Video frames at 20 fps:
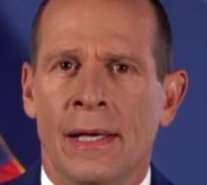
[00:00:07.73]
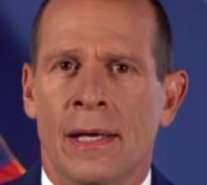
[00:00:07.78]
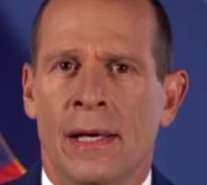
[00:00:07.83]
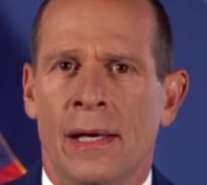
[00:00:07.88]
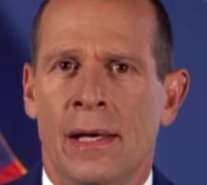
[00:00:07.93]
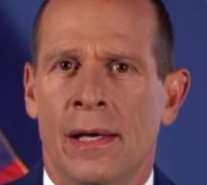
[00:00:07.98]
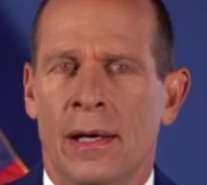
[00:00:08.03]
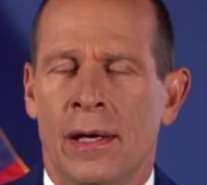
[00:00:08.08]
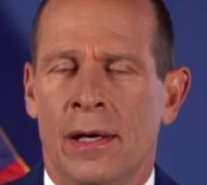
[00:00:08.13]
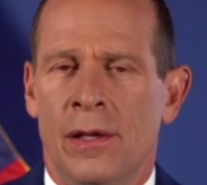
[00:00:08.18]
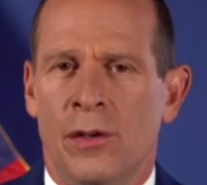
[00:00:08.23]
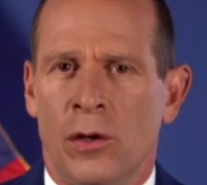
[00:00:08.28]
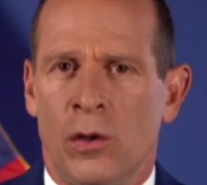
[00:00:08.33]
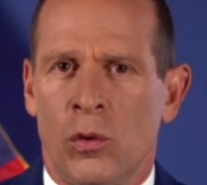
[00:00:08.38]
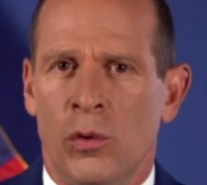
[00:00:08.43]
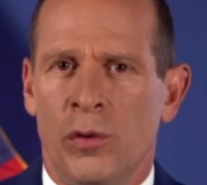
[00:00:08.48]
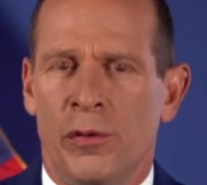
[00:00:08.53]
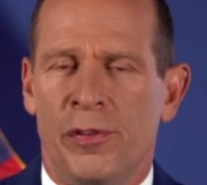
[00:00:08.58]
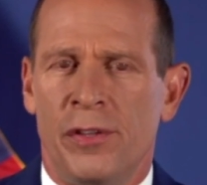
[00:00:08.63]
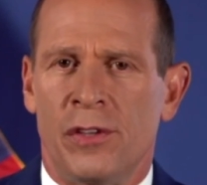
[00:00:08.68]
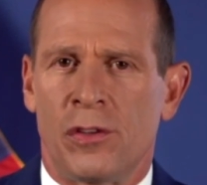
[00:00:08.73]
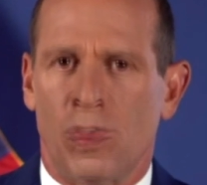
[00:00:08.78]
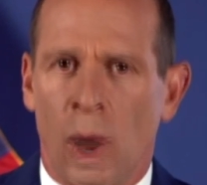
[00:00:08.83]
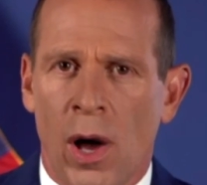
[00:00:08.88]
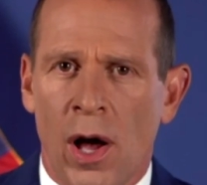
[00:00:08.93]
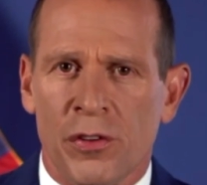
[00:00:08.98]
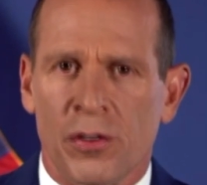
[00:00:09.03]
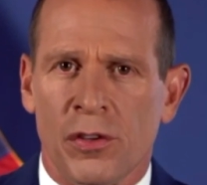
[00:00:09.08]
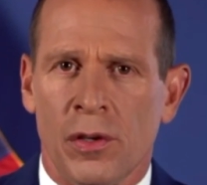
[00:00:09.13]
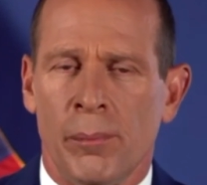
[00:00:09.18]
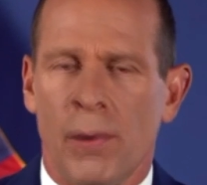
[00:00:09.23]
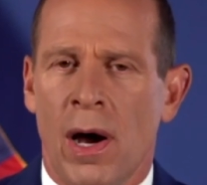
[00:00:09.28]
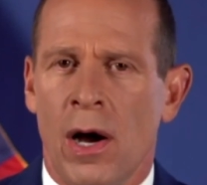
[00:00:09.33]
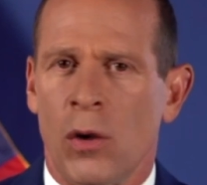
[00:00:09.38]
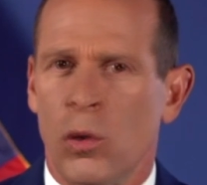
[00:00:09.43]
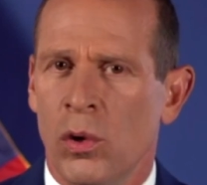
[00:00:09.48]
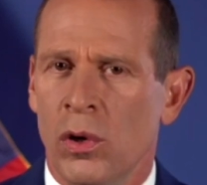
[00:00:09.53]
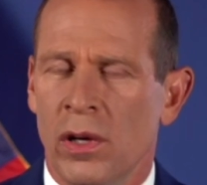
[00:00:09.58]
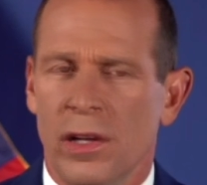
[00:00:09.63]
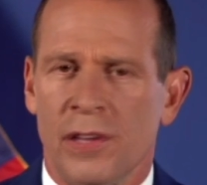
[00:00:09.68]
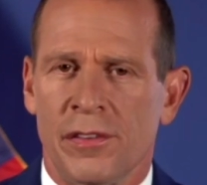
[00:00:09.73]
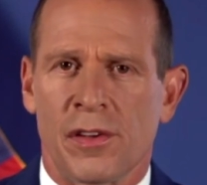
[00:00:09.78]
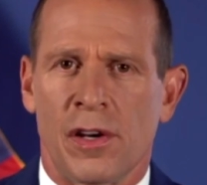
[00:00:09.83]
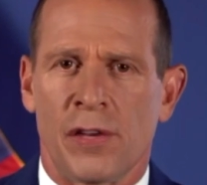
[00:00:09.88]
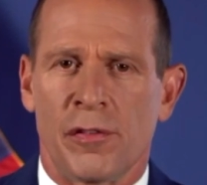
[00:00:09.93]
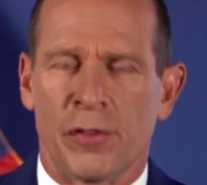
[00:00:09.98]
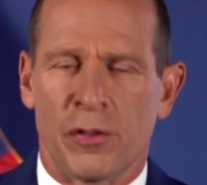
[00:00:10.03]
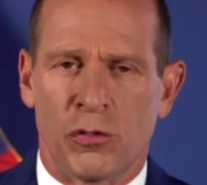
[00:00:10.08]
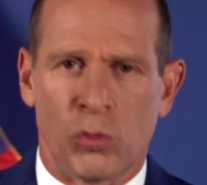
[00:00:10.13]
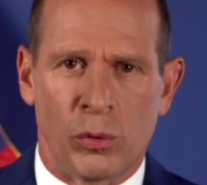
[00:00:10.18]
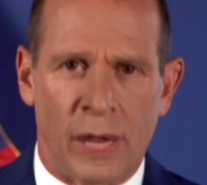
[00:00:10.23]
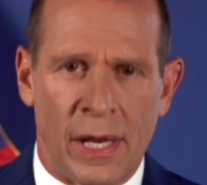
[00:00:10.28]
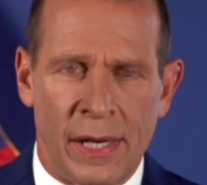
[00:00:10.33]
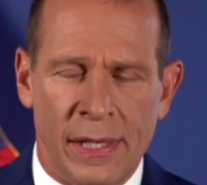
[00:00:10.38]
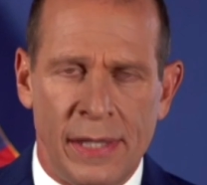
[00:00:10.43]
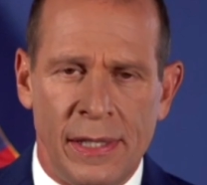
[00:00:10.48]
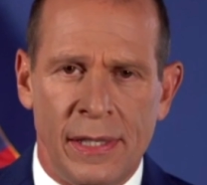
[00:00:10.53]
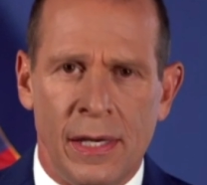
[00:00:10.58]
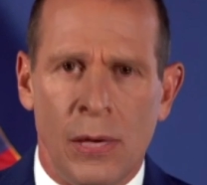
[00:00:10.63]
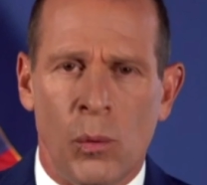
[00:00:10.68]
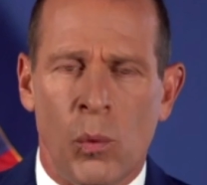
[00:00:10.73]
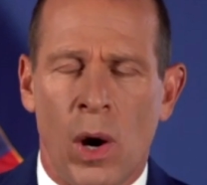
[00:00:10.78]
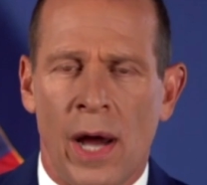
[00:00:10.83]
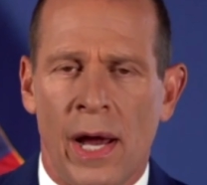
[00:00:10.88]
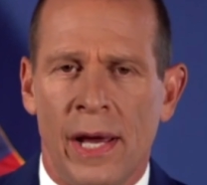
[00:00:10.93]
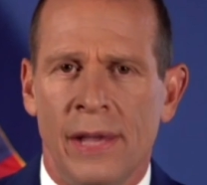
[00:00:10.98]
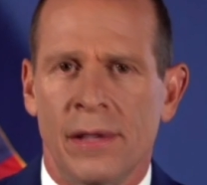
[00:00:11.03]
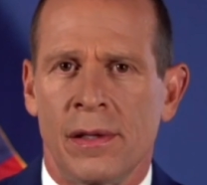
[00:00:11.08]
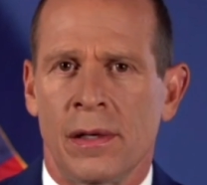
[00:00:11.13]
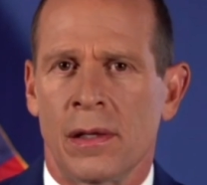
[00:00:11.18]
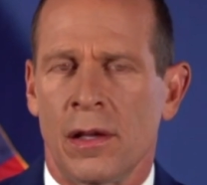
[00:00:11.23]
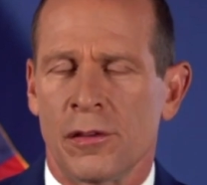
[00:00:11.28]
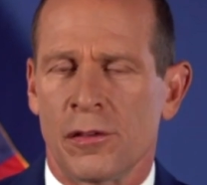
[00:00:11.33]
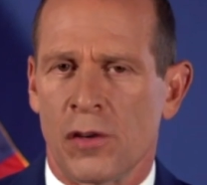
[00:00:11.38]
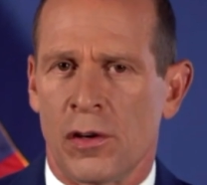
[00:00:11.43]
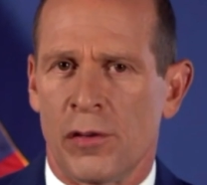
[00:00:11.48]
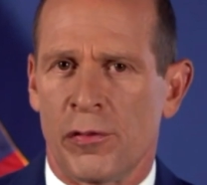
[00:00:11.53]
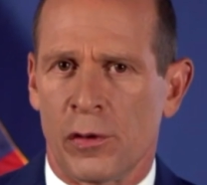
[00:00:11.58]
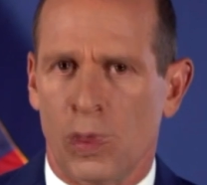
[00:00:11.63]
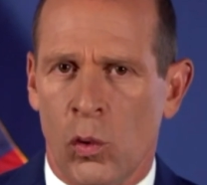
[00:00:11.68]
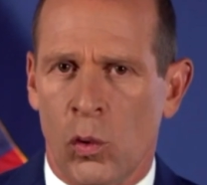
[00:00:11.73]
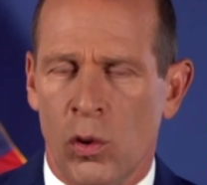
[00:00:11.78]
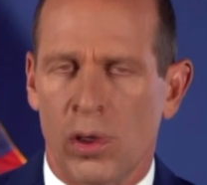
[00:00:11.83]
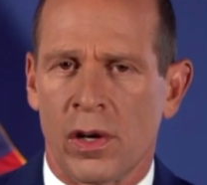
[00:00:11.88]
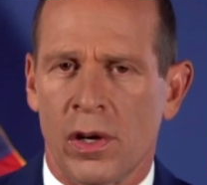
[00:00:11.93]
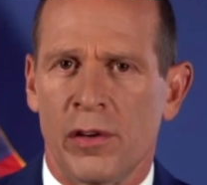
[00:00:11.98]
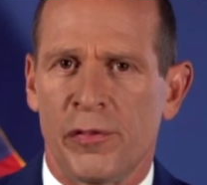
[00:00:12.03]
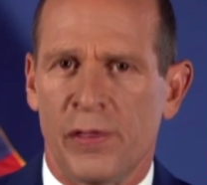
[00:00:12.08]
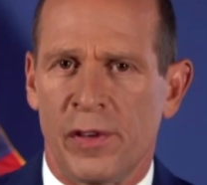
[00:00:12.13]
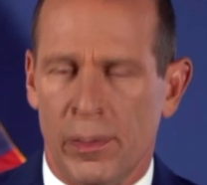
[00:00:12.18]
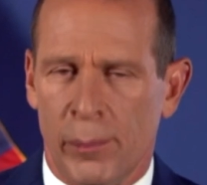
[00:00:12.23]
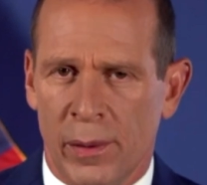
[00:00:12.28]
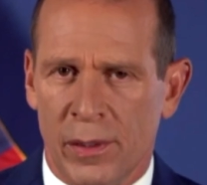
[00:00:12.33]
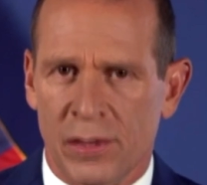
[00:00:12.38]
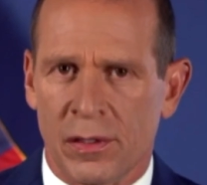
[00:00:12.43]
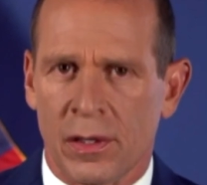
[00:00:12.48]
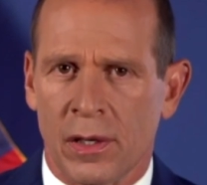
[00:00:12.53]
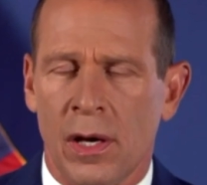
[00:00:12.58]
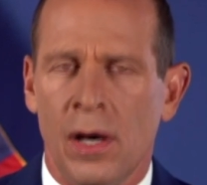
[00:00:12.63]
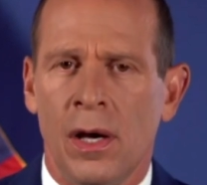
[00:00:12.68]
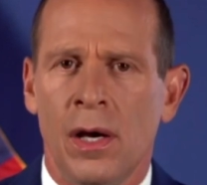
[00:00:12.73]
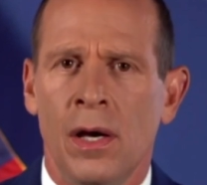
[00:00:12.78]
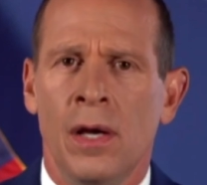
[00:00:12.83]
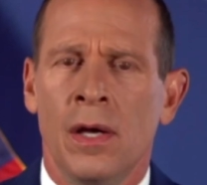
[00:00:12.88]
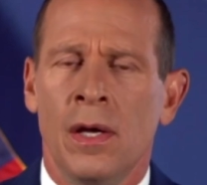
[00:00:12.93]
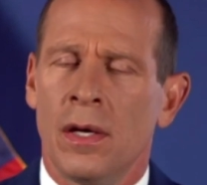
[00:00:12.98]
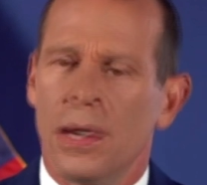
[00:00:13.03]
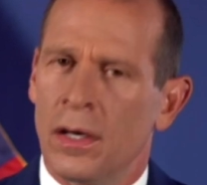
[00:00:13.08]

آه، نكون في تواصل مع كل الأطراف السودانية وأيضا الأطراف الأخرى في المنطقة